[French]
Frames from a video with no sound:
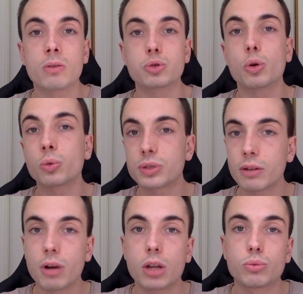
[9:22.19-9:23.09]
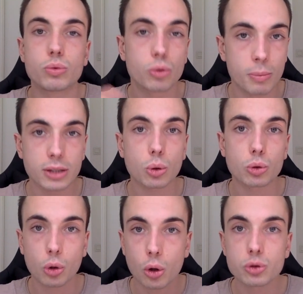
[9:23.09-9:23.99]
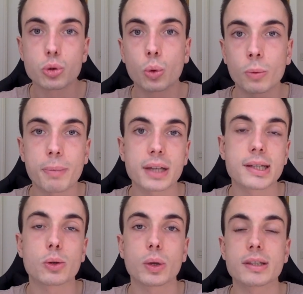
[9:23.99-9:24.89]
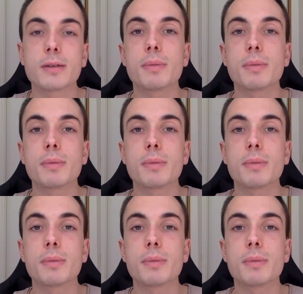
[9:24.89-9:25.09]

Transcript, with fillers: Je te conseille voilà, de mettre 30 secondes par sécurité,